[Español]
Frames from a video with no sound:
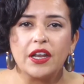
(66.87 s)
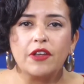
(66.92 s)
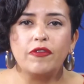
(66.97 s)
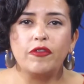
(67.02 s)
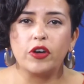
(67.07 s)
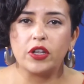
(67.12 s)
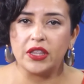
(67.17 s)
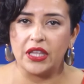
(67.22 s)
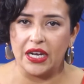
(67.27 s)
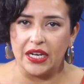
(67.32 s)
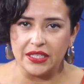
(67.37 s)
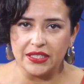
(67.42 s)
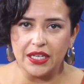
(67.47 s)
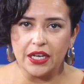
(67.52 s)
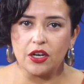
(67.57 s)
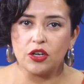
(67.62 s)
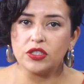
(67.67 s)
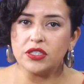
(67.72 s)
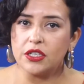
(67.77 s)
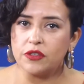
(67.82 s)
y
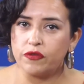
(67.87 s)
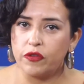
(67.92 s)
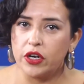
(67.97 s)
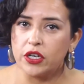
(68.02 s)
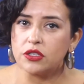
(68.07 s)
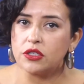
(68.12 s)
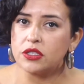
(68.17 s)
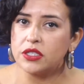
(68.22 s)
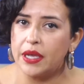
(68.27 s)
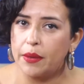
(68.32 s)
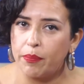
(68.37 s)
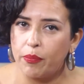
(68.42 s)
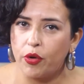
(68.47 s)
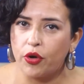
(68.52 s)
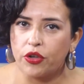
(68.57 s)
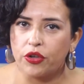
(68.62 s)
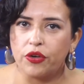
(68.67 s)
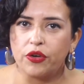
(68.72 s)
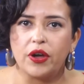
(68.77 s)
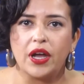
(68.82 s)
fortalecer los esfuerzos de
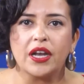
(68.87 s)
apoyo